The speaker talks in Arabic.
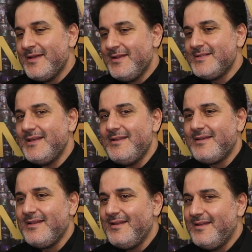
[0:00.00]
لذلك
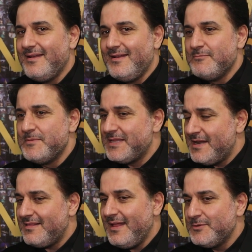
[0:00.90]

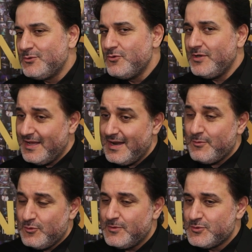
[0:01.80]
المبادرات اللي عم تكون اللي انا عم
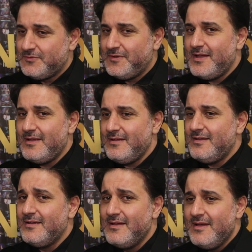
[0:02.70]
بكون موجود فيها
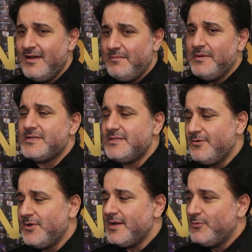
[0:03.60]
هي عم مارس
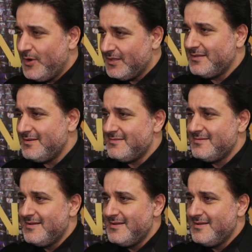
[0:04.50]
دوري كمواطن